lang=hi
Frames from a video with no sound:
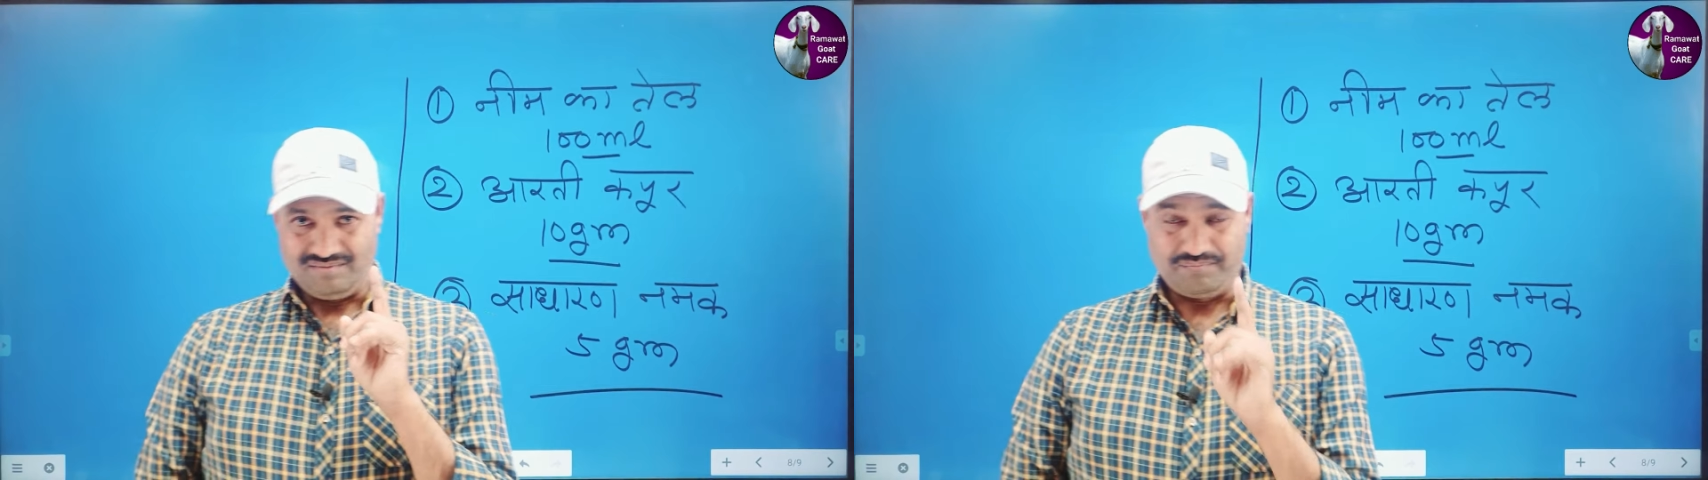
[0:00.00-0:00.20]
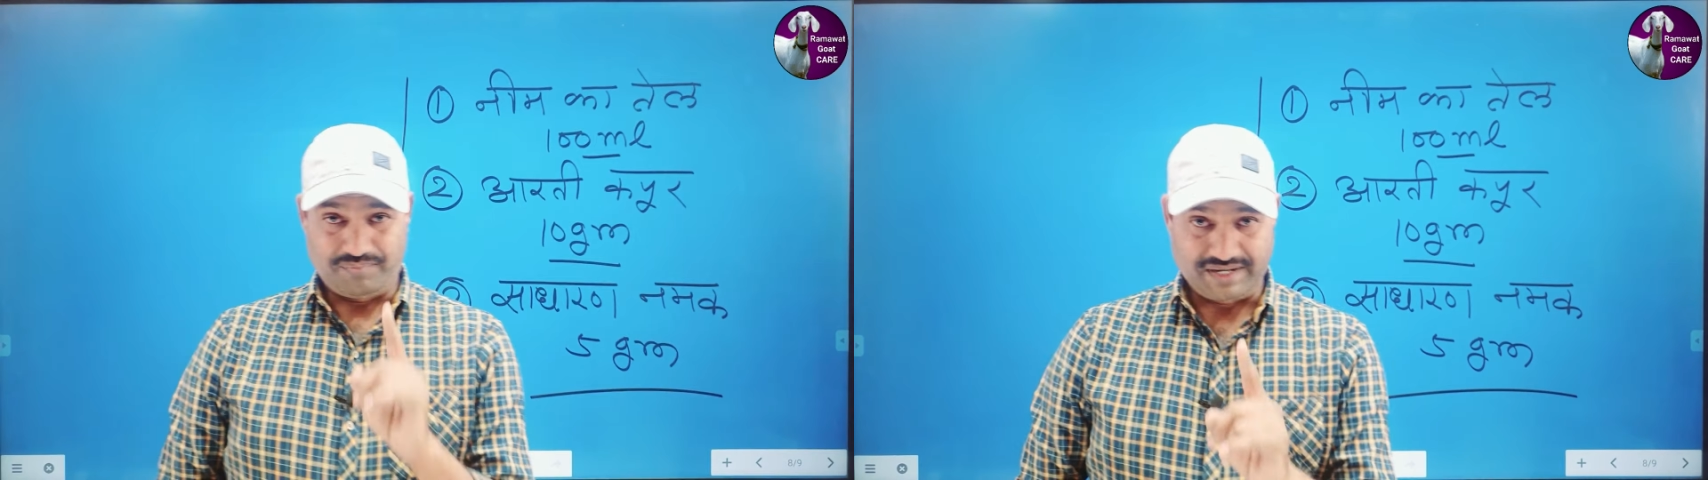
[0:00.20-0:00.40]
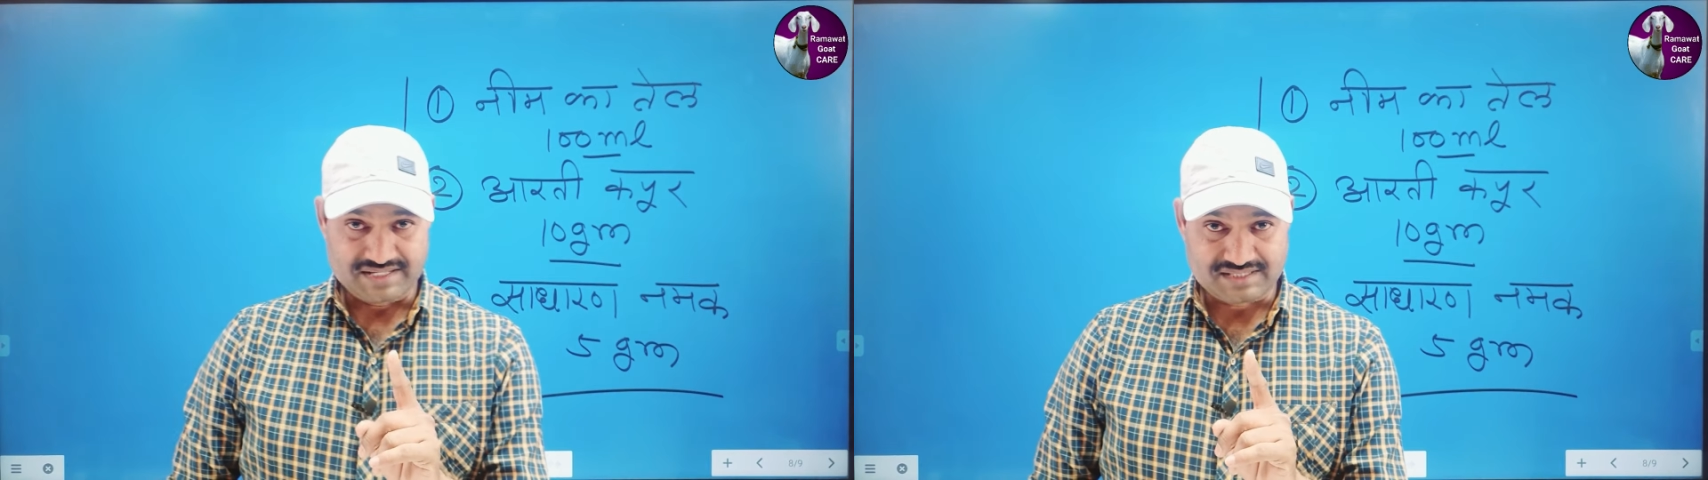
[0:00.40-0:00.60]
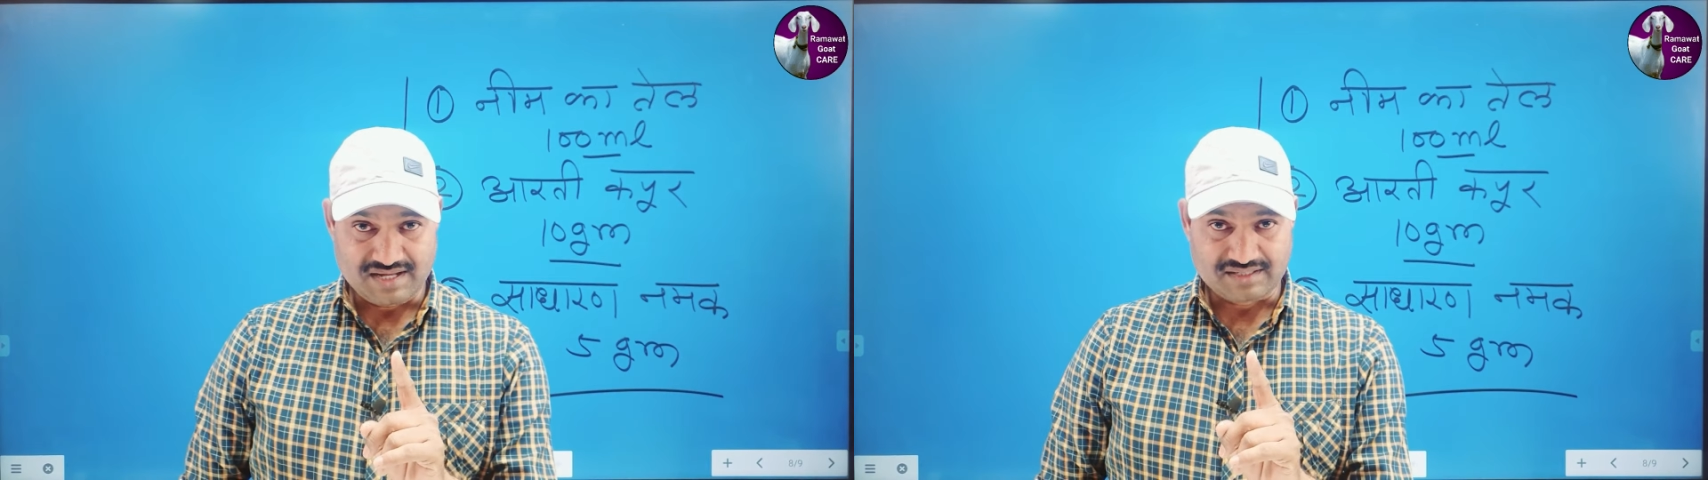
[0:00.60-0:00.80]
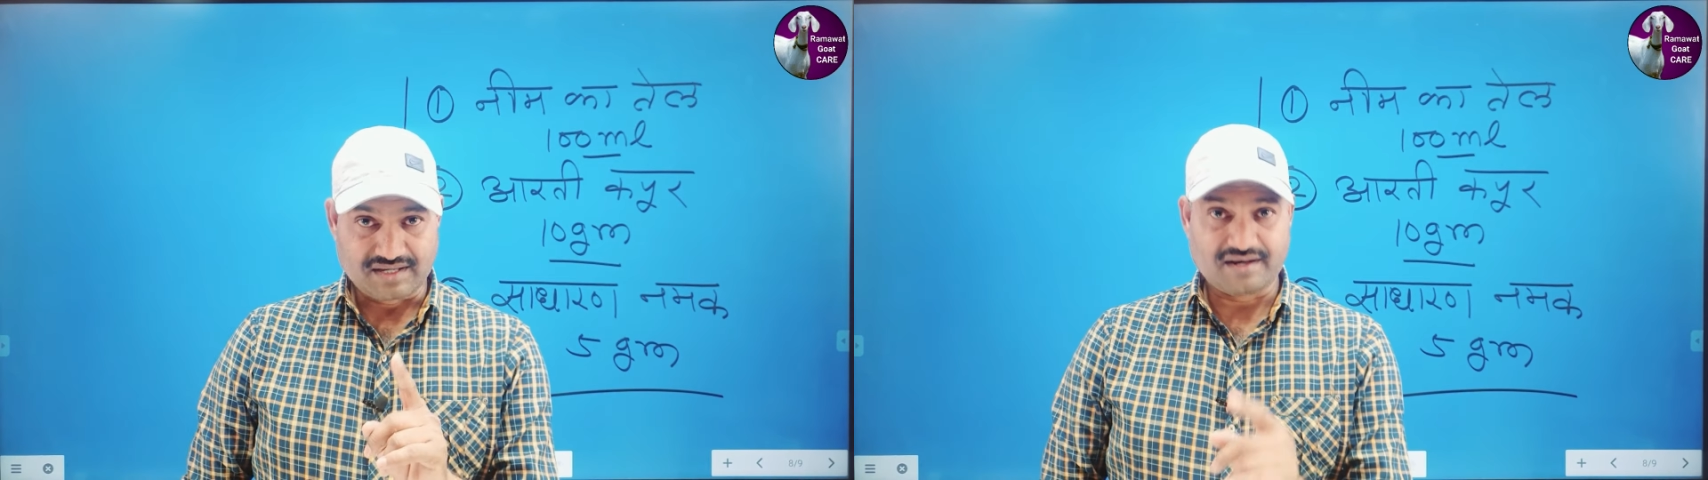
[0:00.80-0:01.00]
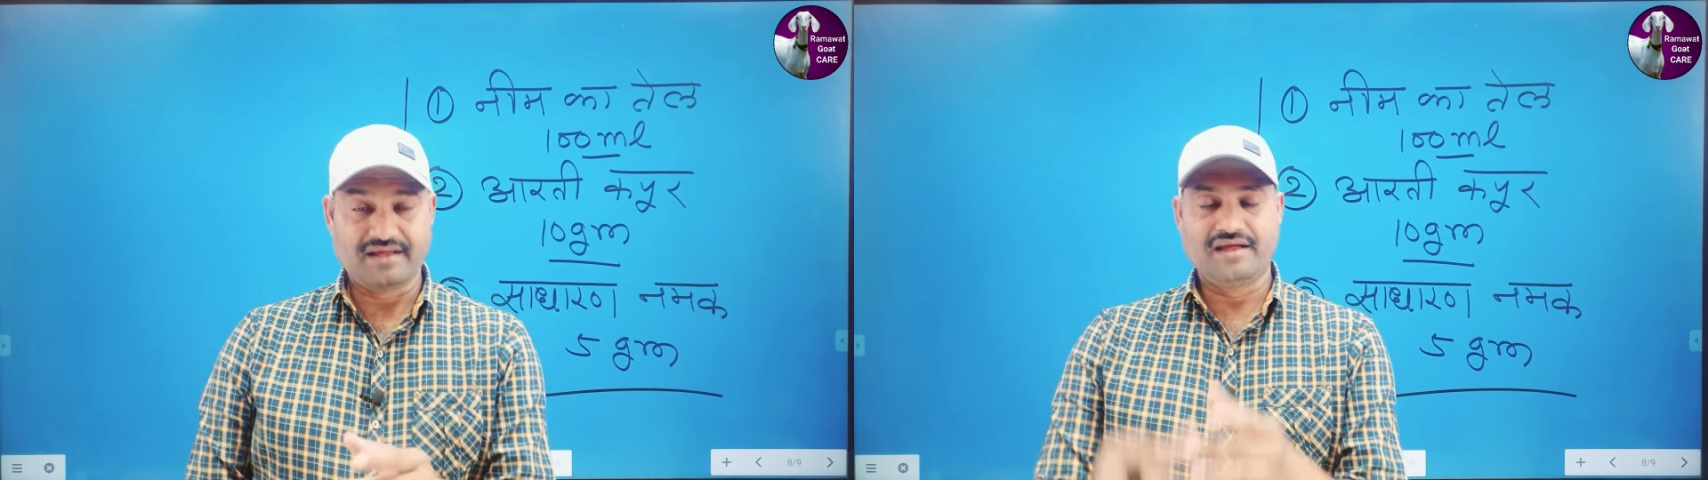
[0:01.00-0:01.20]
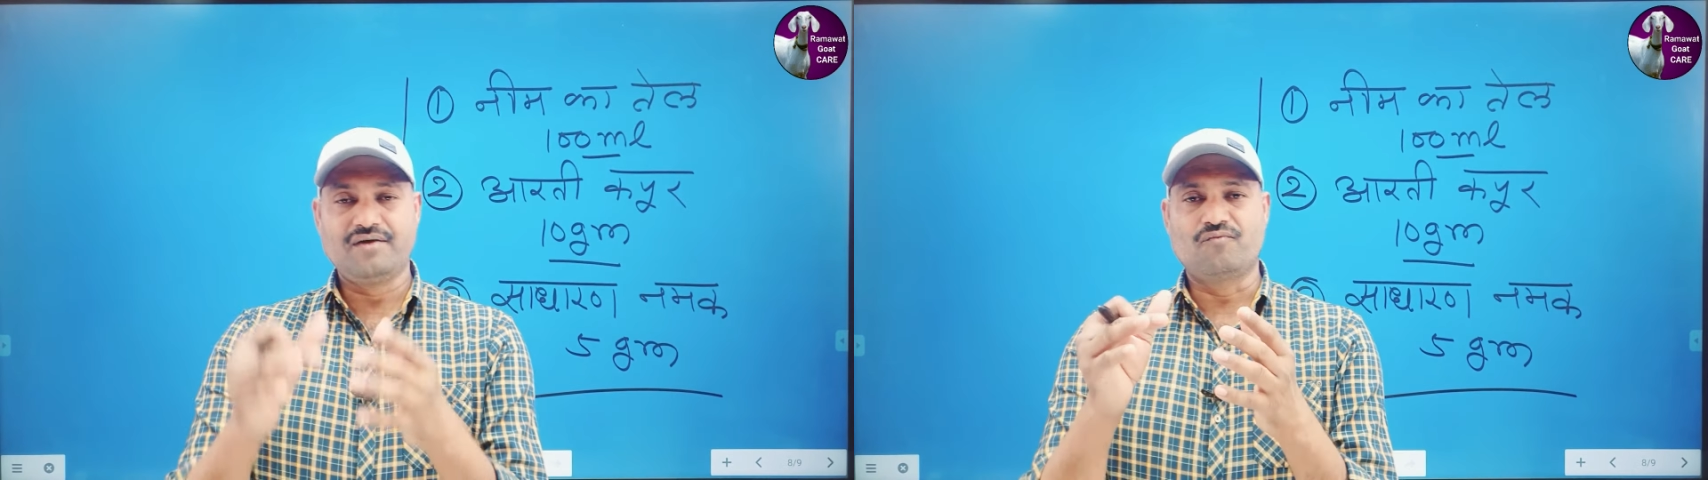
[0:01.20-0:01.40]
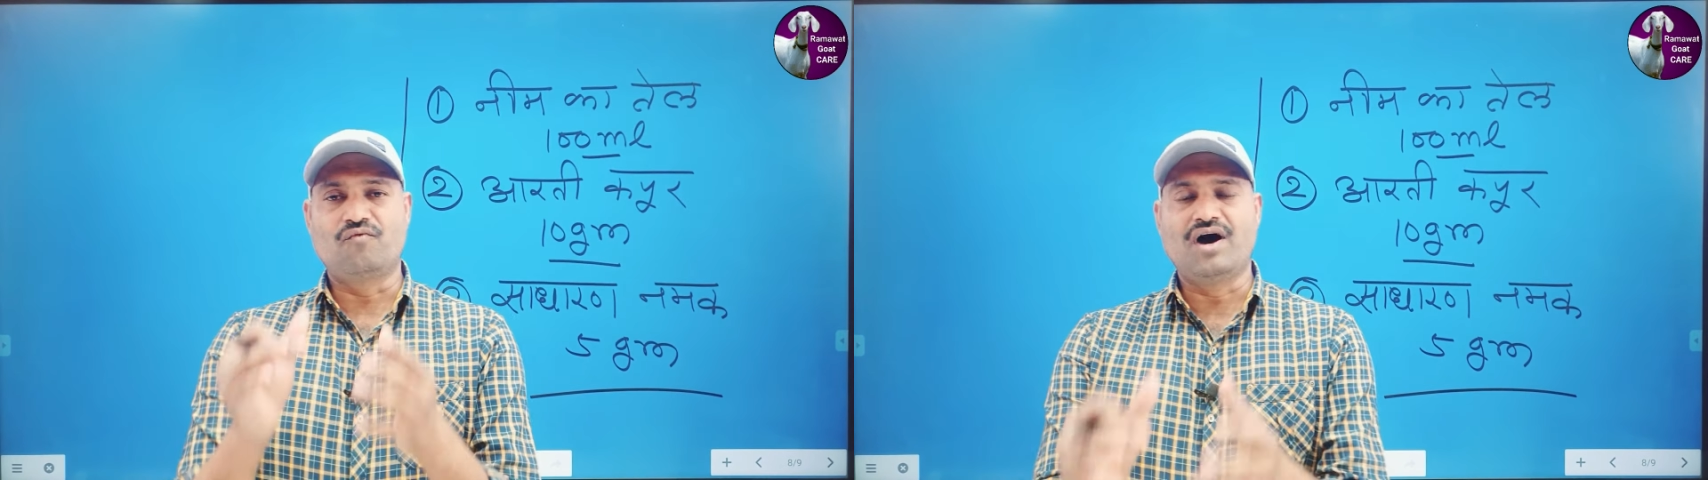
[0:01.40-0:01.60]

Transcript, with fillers: परेशान कर रहे हैं